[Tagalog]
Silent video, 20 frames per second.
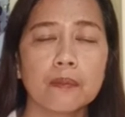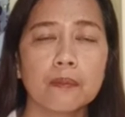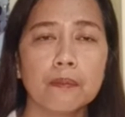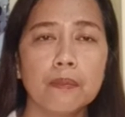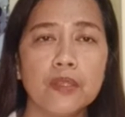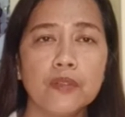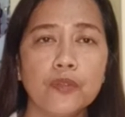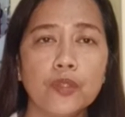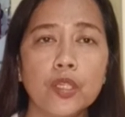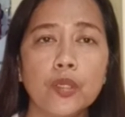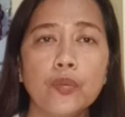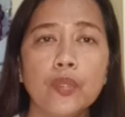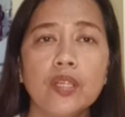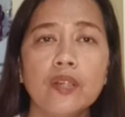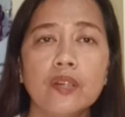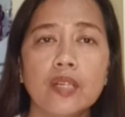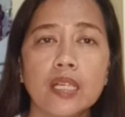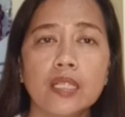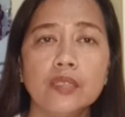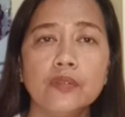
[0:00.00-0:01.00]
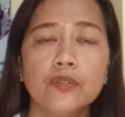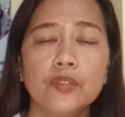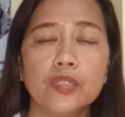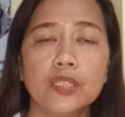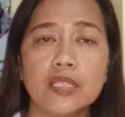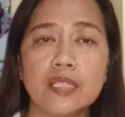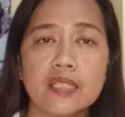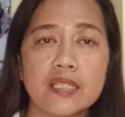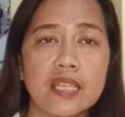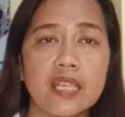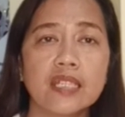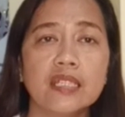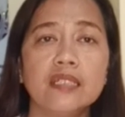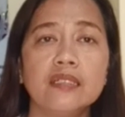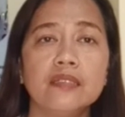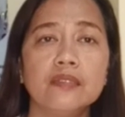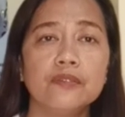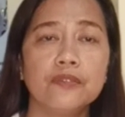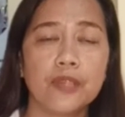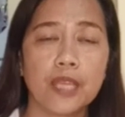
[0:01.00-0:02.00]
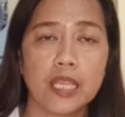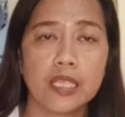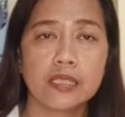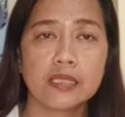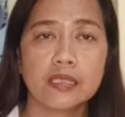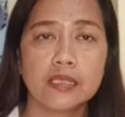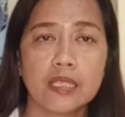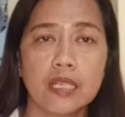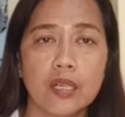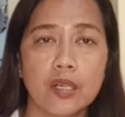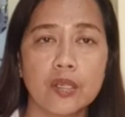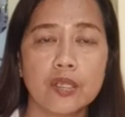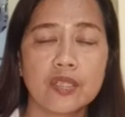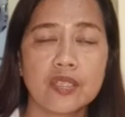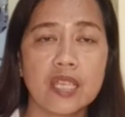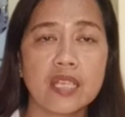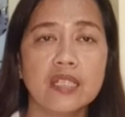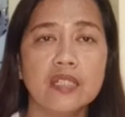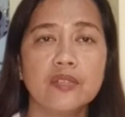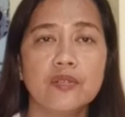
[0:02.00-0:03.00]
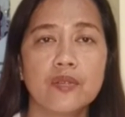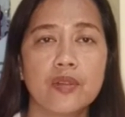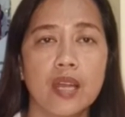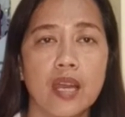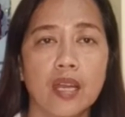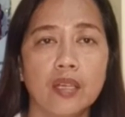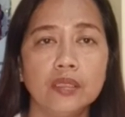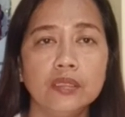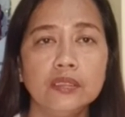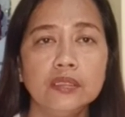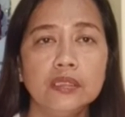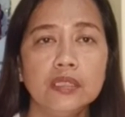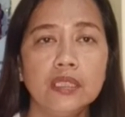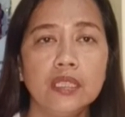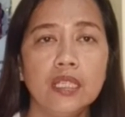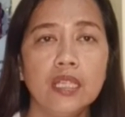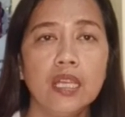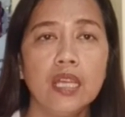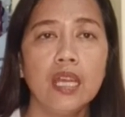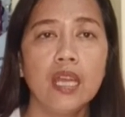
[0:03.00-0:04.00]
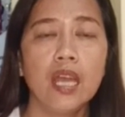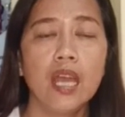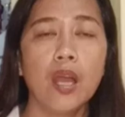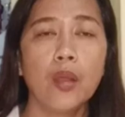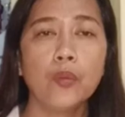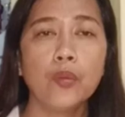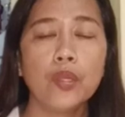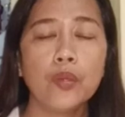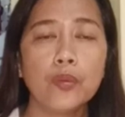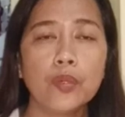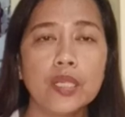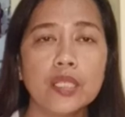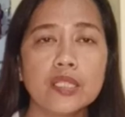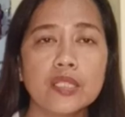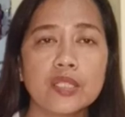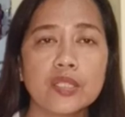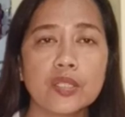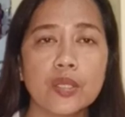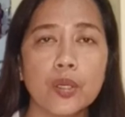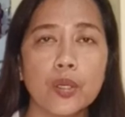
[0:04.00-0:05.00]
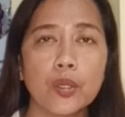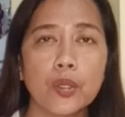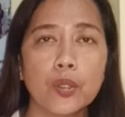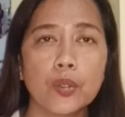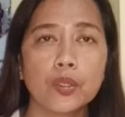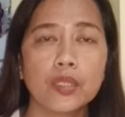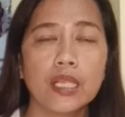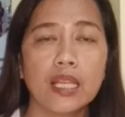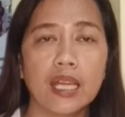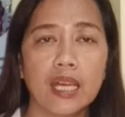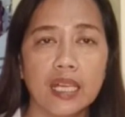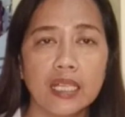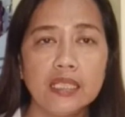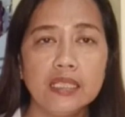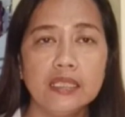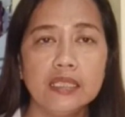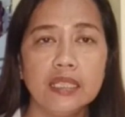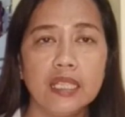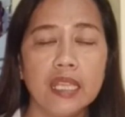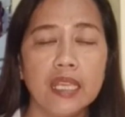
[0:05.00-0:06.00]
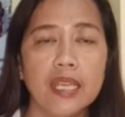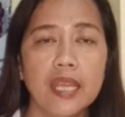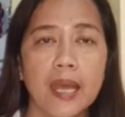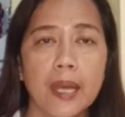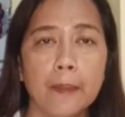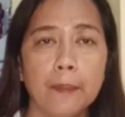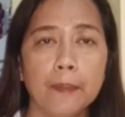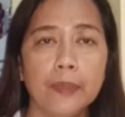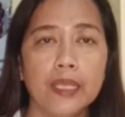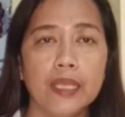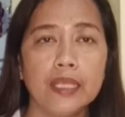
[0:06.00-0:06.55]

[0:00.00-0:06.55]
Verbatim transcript: before we run for the second phase na or second round, we were so glad and happy